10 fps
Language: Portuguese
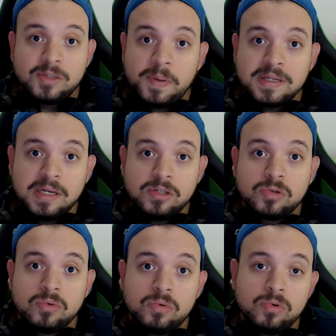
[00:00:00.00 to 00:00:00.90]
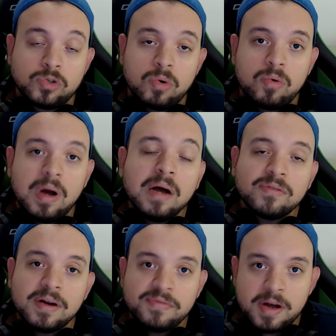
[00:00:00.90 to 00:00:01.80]
presente o, o, jogo
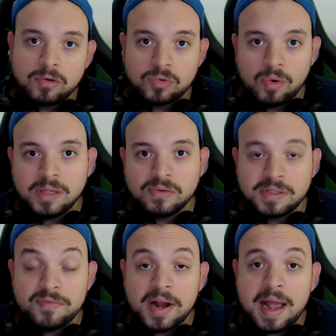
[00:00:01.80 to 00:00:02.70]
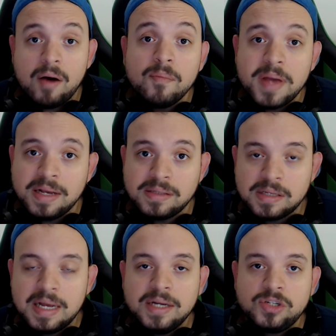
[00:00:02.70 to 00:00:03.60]
Unravel 2, você vai ganhar um
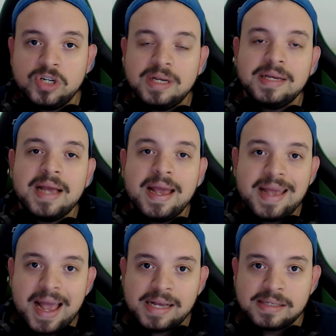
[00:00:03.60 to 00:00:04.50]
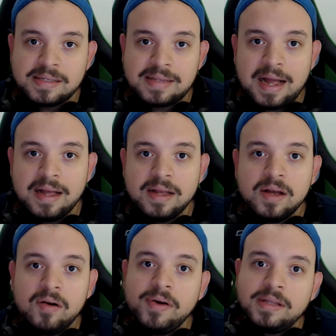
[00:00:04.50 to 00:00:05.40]
mês de EA Access, tá?
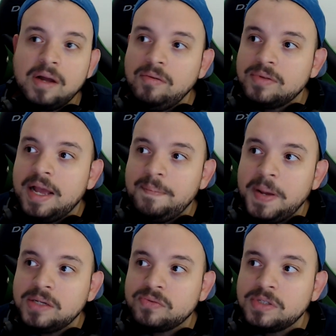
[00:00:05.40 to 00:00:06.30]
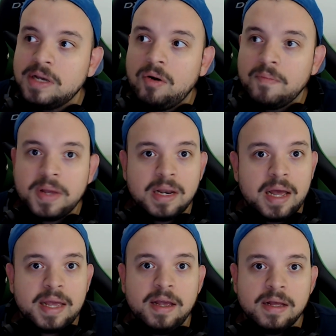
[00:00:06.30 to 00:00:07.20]
Ou então, de repente, você combina
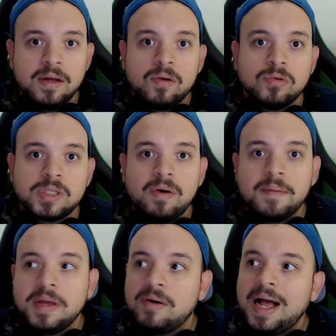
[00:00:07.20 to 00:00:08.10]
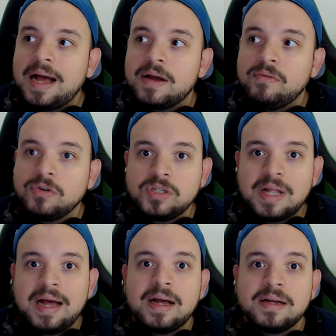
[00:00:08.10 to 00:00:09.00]
aí com seu amigo, ah, eu vou te
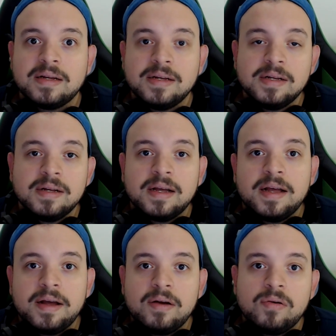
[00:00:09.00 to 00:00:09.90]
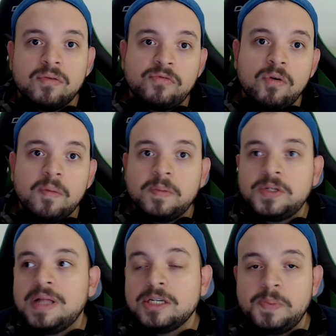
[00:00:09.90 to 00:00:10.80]
dar... É, eu vou
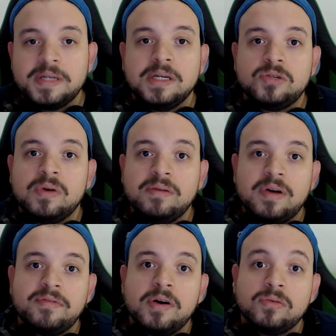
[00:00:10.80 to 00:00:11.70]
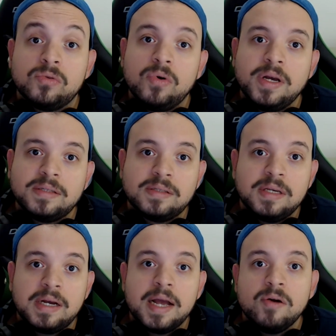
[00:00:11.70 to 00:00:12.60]
te dar de presente o Unravel 2
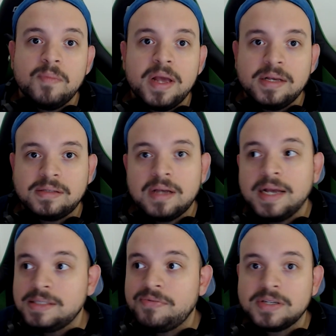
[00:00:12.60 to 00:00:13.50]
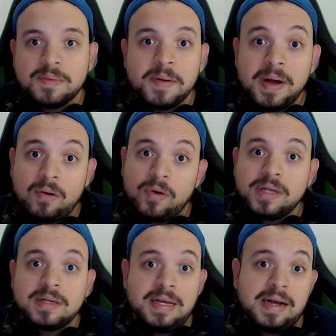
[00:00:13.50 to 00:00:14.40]
e ganha um mês. Aí você faz a mesma
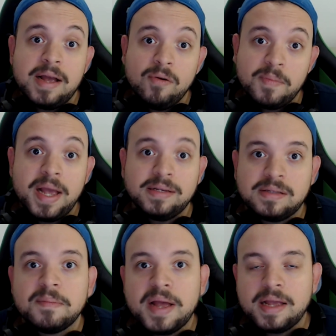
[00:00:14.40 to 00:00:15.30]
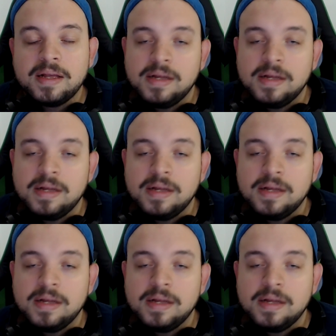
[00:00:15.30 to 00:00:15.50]
coisa e ganha um mês também.